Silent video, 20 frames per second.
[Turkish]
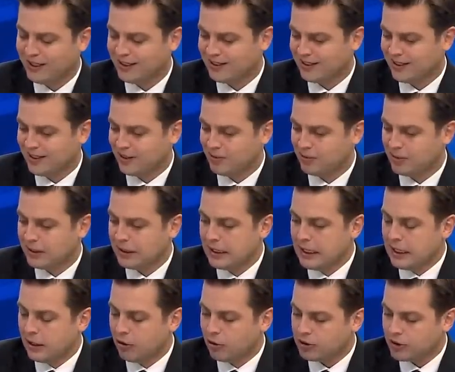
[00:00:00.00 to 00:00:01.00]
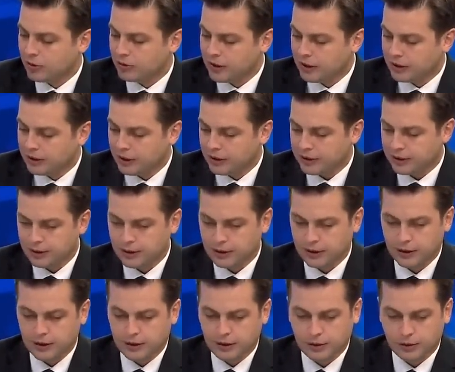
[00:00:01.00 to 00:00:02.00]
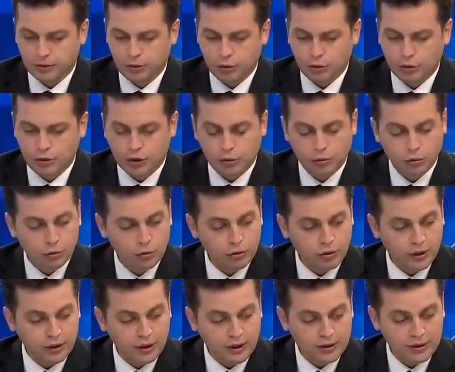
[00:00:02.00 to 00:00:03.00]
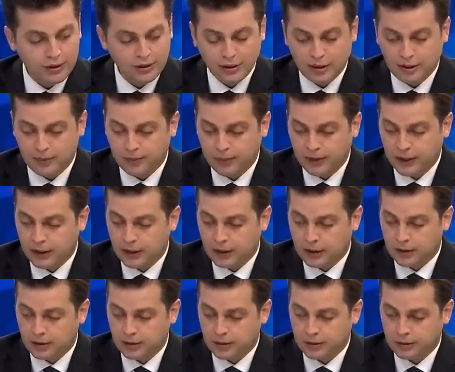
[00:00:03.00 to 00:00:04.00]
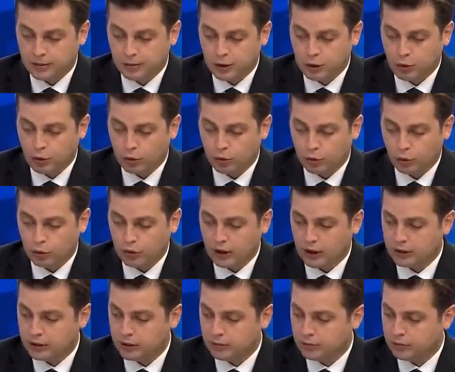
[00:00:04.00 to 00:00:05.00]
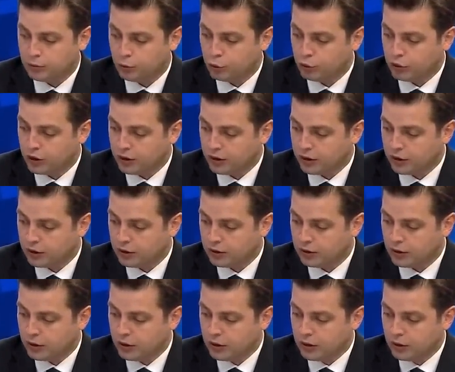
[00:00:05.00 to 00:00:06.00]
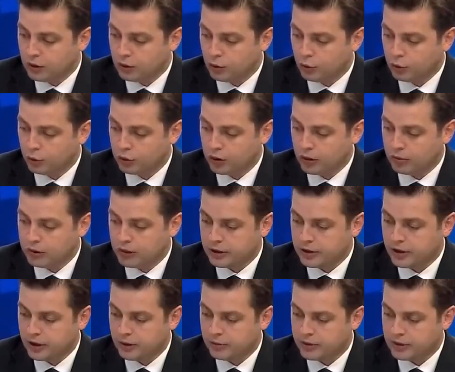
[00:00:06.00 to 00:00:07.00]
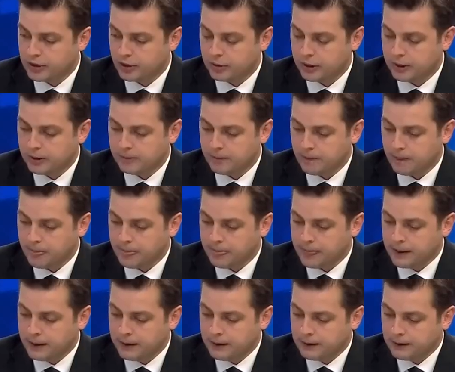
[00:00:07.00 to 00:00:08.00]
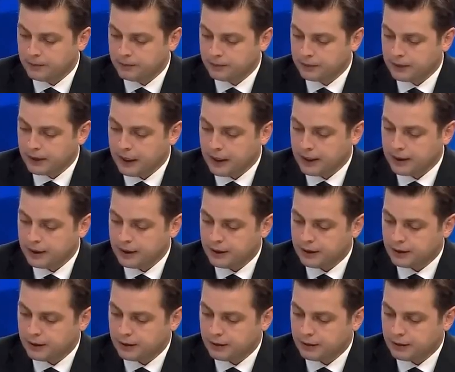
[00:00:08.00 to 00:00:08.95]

Selamlar. Hocam tekrar e, dönecek olursak aslında birçok not aldım. Üzerine konuşabileceğimiz ama yani